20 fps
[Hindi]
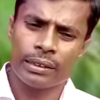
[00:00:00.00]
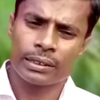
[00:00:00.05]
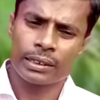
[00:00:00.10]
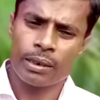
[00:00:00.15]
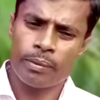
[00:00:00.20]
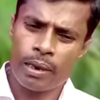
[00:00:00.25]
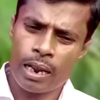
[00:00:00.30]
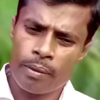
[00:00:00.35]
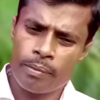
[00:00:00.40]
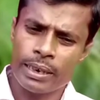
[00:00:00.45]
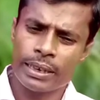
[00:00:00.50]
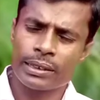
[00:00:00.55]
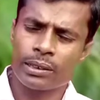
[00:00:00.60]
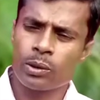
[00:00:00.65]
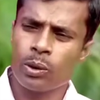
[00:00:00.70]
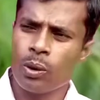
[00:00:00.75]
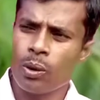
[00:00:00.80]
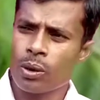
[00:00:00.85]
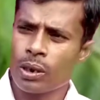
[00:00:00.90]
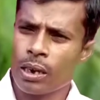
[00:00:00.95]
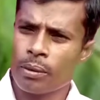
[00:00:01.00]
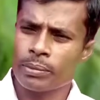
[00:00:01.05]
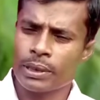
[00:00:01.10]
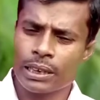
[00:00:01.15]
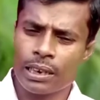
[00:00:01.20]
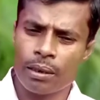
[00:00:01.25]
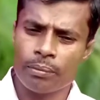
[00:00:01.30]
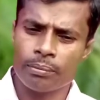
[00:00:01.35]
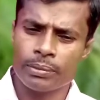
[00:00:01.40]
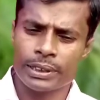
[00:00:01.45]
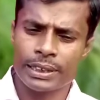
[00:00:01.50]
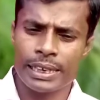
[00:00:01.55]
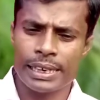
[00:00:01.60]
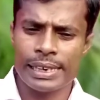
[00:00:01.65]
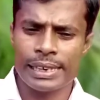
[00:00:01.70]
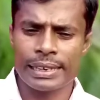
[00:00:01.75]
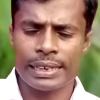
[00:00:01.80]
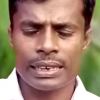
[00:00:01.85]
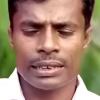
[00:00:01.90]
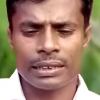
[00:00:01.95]
शिमला मिर्च को कम से कम छः
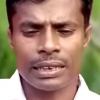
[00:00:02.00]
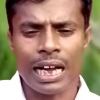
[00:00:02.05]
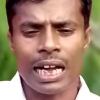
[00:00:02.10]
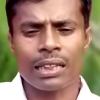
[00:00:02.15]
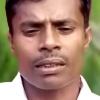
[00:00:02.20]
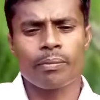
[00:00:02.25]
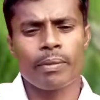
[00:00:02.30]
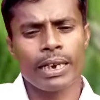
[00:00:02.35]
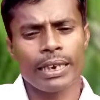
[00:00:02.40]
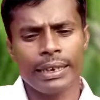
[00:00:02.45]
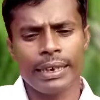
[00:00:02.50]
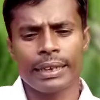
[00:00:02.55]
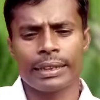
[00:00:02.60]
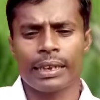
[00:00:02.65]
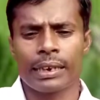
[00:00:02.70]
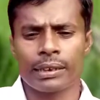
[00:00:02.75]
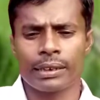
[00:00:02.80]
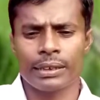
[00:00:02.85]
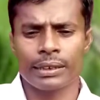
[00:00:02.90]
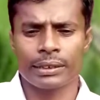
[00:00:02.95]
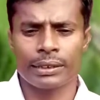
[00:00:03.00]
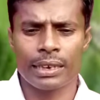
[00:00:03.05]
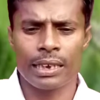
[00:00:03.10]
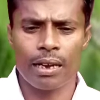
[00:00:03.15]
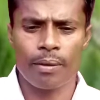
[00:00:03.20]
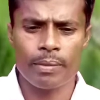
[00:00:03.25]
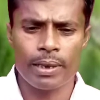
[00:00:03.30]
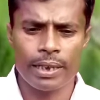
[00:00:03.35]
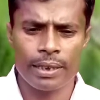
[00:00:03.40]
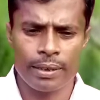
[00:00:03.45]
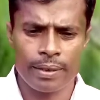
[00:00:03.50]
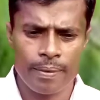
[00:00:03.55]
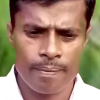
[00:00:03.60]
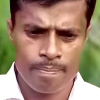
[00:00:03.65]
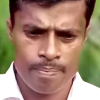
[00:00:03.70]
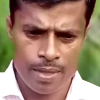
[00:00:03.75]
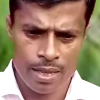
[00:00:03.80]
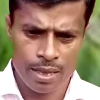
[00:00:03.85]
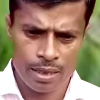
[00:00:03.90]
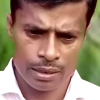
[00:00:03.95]
से सात महीने तक इससे हमें
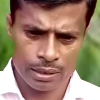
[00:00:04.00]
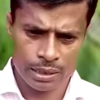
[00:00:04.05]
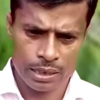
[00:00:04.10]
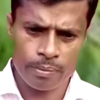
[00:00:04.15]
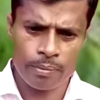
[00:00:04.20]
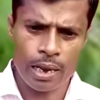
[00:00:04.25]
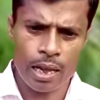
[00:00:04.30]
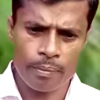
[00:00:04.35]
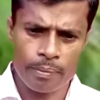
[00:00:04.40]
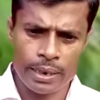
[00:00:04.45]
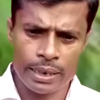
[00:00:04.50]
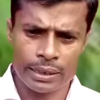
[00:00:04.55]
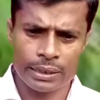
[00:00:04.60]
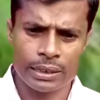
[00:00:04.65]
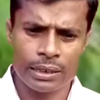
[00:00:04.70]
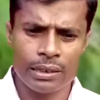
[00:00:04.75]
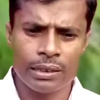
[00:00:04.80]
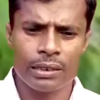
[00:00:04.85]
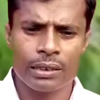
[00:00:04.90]
शिमला मिर्च